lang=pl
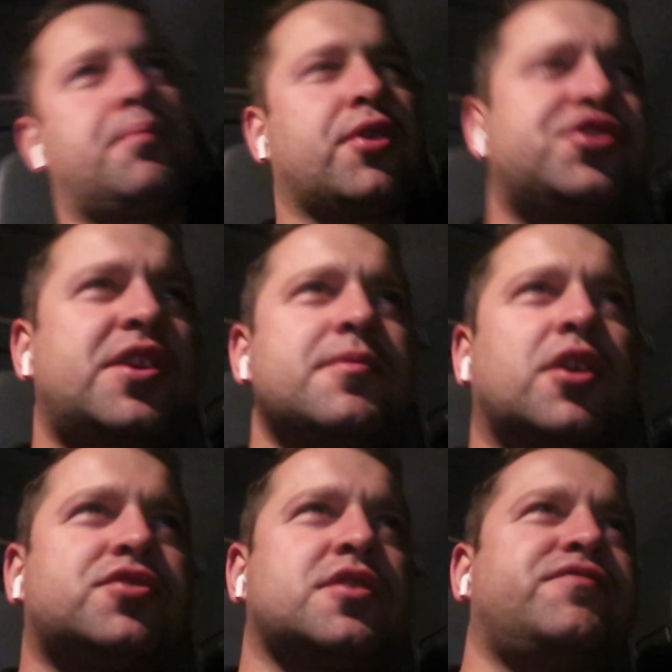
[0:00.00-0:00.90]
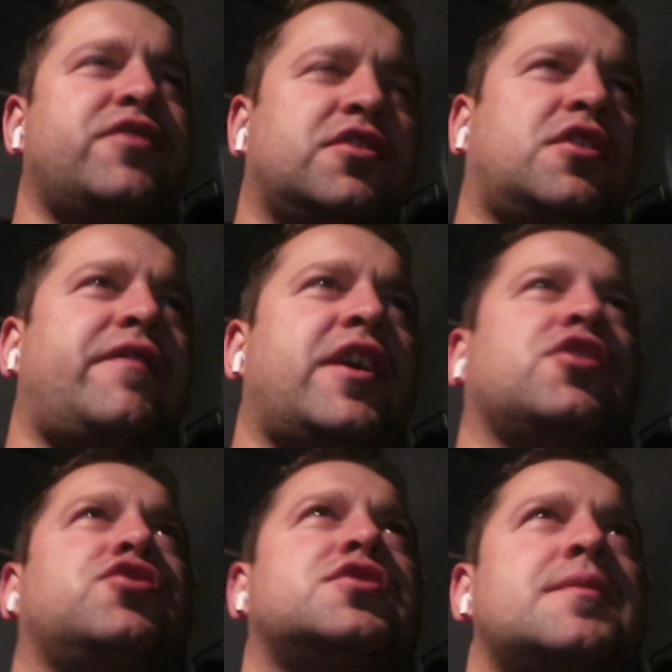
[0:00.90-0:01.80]
prosimy o coś
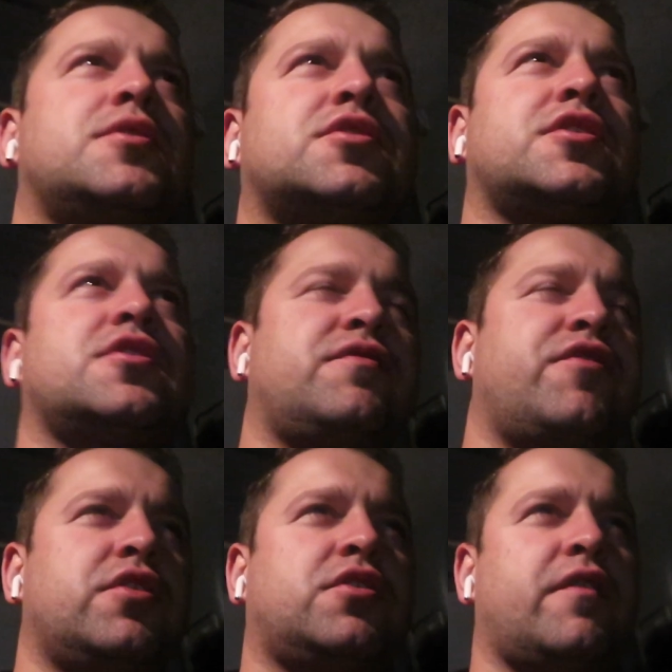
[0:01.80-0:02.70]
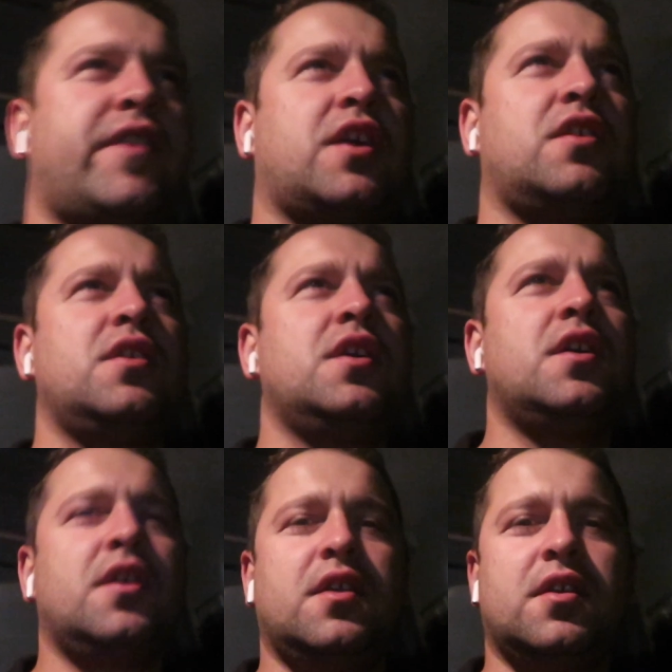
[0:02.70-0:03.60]
wyjątkowego, dążymy do czegoś wyjątkowego,
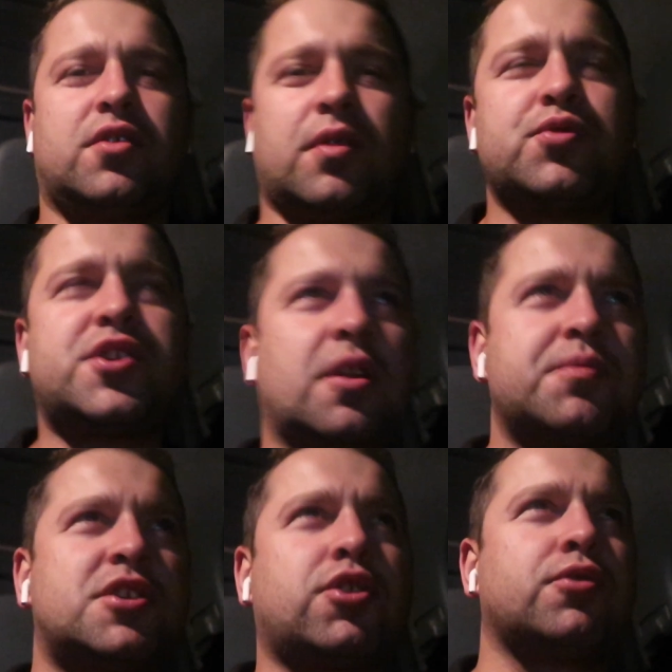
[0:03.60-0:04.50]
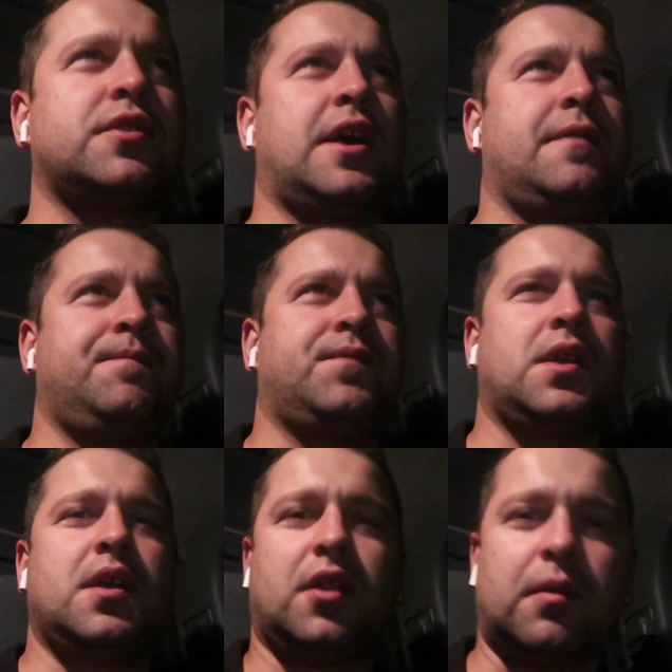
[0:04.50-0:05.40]
to musi to być trudne.
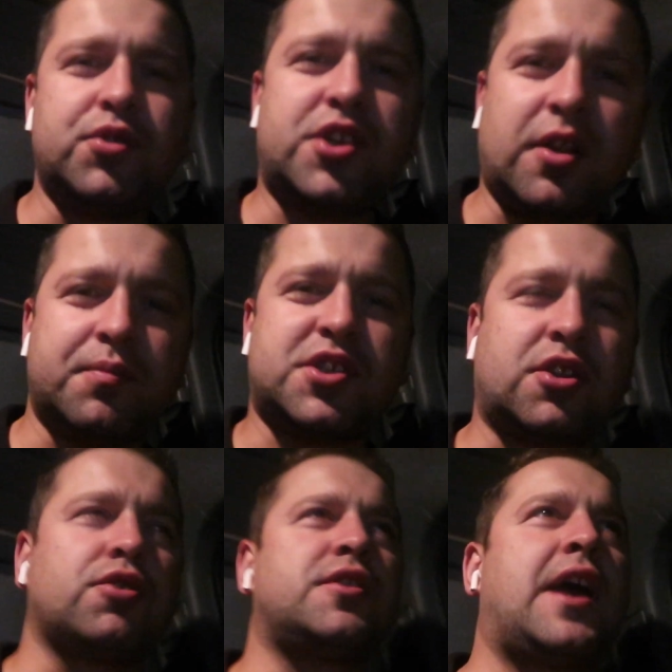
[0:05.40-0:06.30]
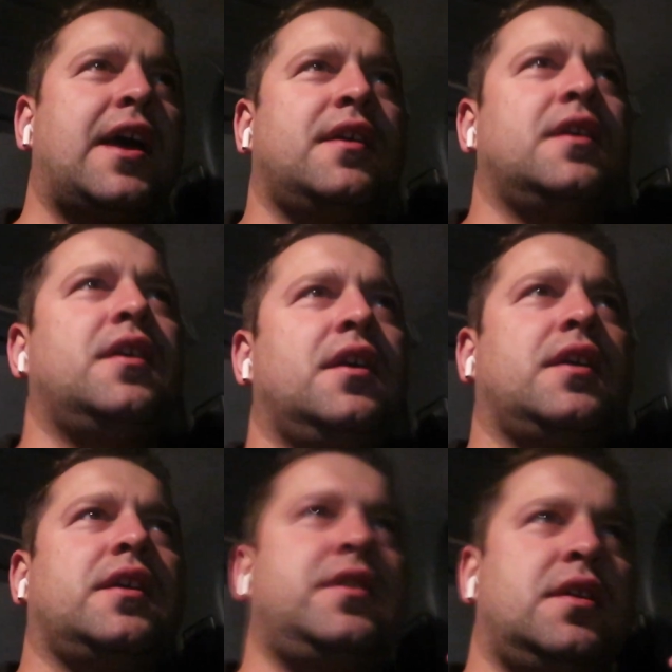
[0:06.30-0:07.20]
To musi to być trudne
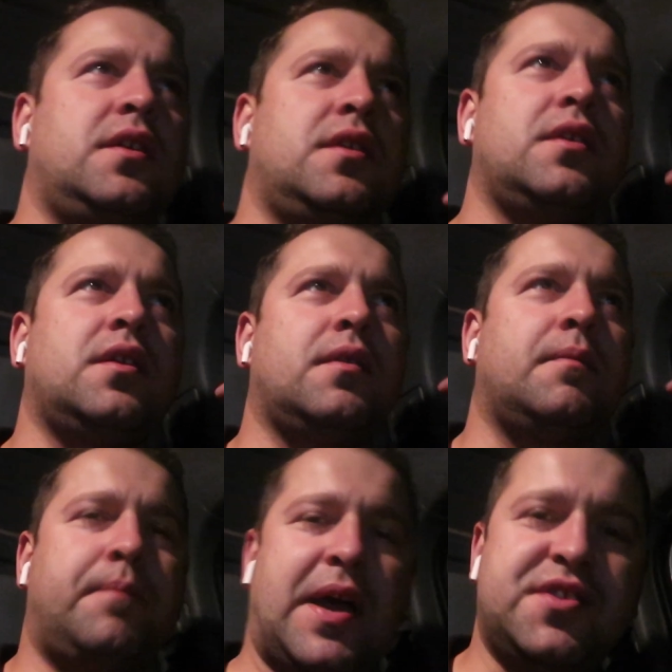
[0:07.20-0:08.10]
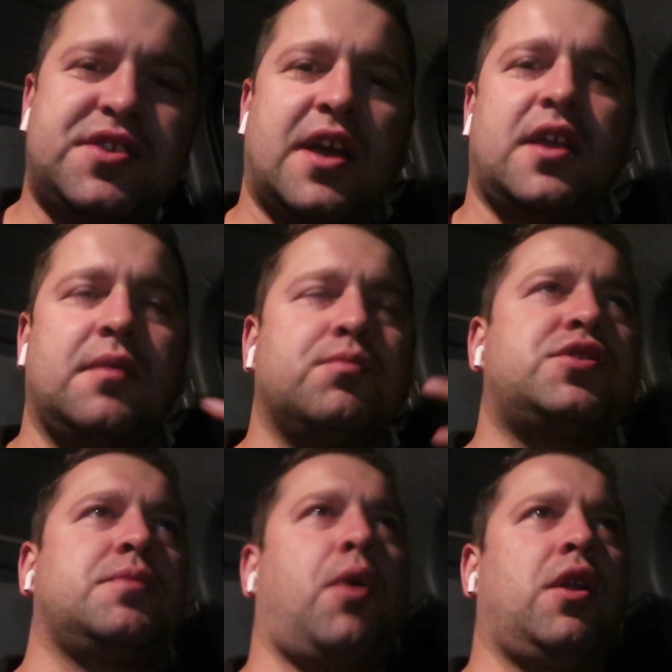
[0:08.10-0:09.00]
i będzie i
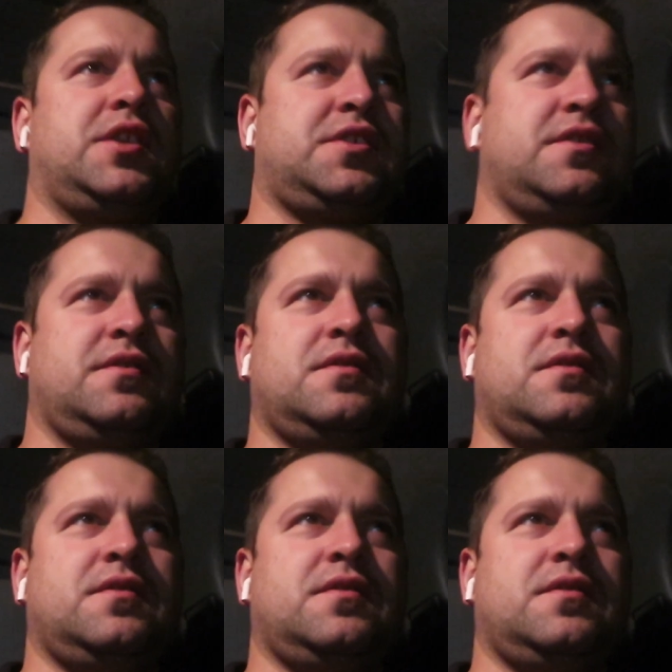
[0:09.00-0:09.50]
musi boleć.